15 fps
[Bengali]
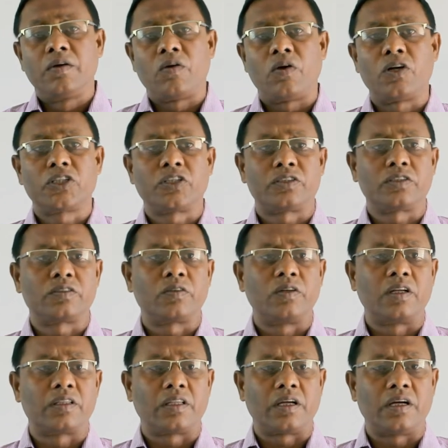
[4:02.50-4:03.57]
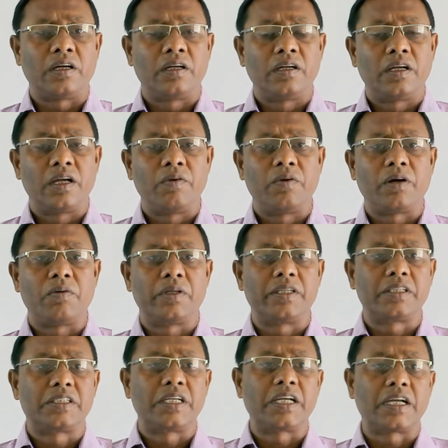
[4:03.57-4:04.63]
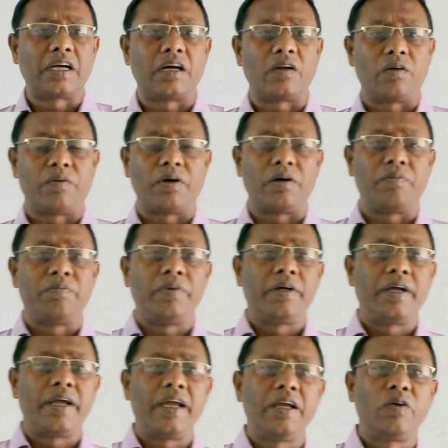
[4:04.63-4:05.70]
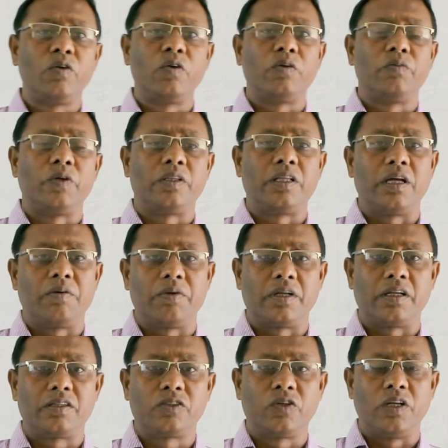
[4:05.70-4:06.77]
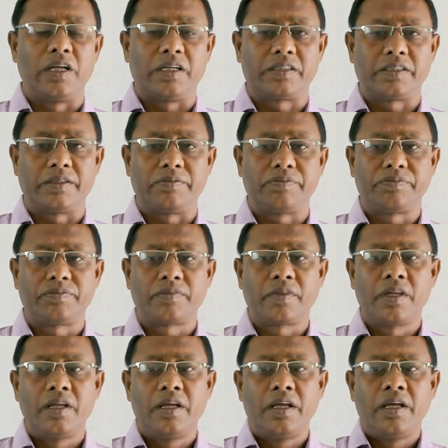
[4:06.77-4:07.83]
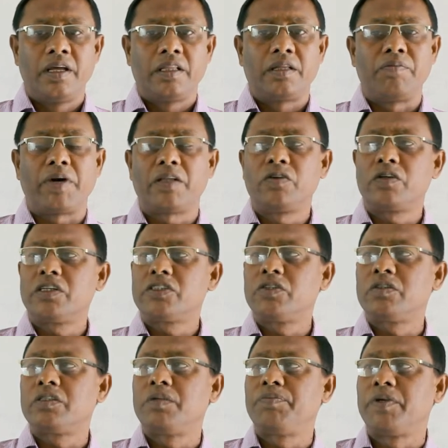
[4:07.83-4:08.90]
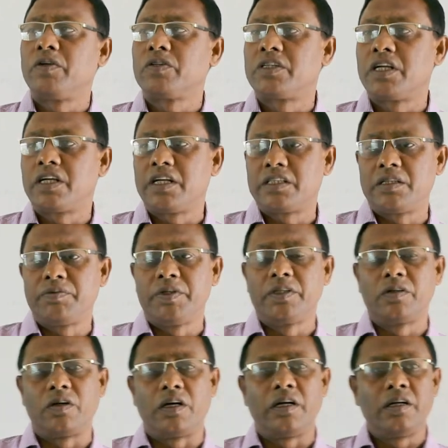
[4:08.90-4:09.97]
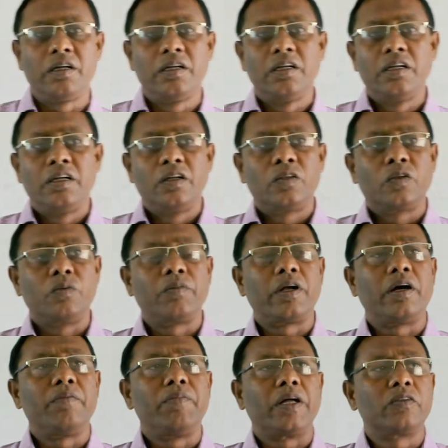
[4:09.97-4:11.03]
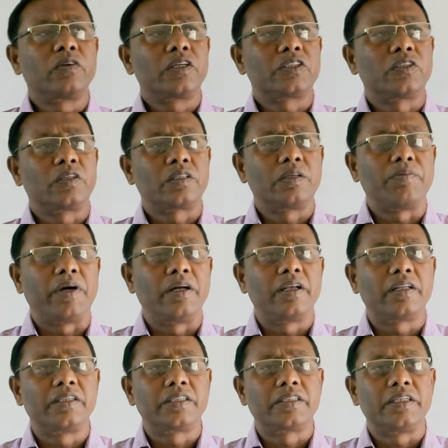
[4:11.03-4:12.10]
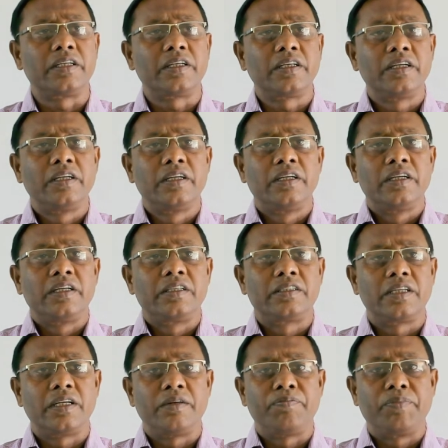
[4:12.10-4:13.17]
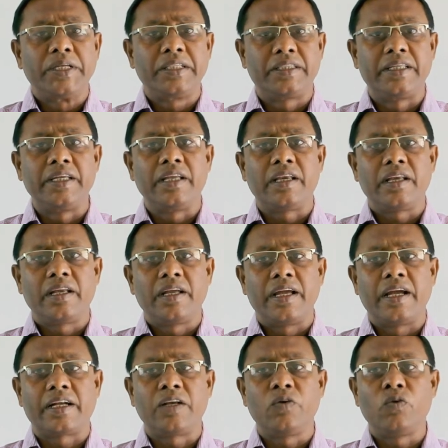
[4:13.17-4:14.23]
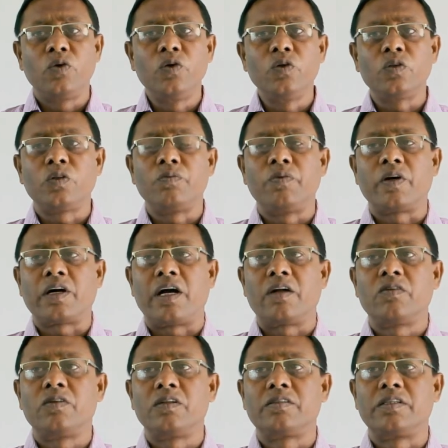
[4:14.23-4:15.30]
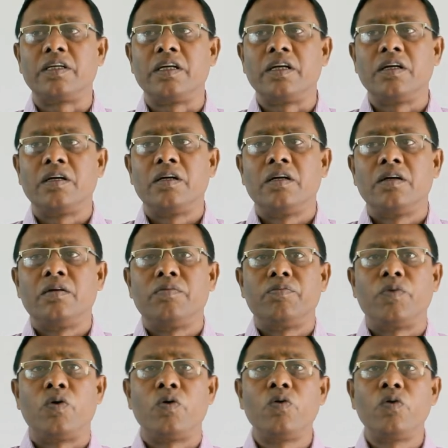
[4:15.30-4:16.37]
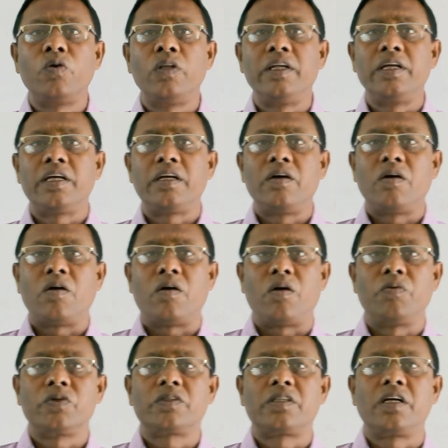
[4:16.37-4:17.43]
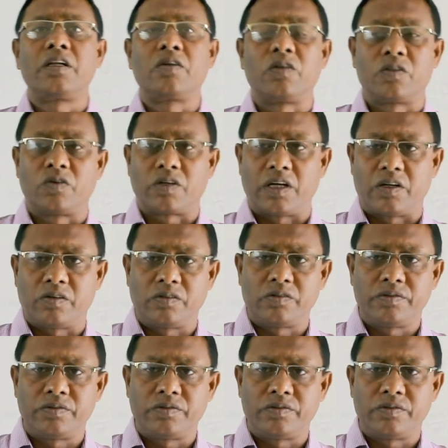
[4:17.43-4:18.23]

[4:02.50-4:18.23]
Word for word: অসচেতনতা এবং আমাদের শিক্ষার অভাব এইগুলোর মধ্যে আমাদের চলে আসে যে মাদকাসক্তি প্রিয় শিক্ষার্থীবৃন্দরা তোমরা মাদকাসক্তি বাংলাদেশের যে বৃদ্ধির একটি অন্যতম কারণ হচ্ছে ভৌগোলিক অবস্থানগত কারণ